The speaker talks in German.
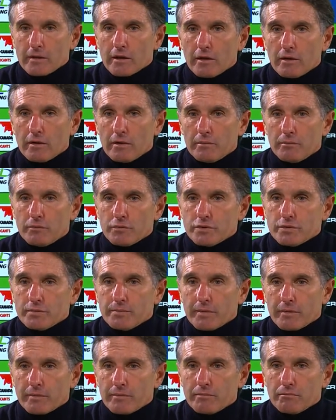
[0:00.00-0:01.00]
äh,
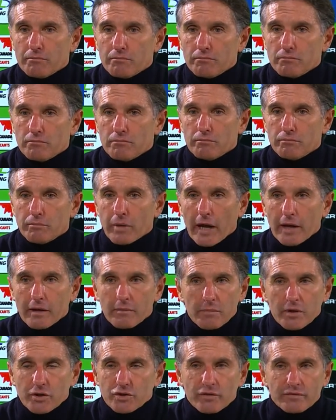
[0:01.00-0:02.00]
muss man
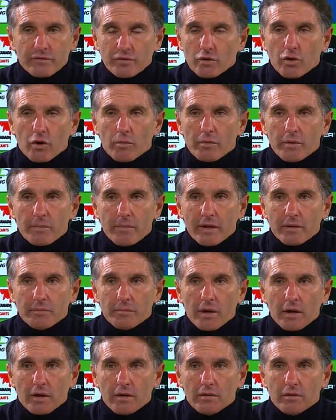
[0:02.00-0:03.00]
beiden Mannschaften ein Kompliment
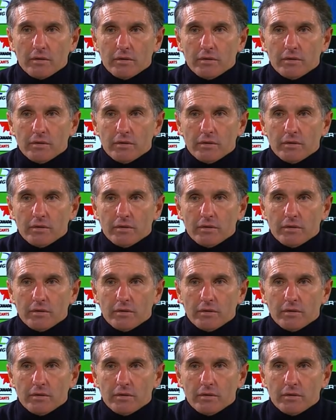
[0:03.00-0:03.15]
machen,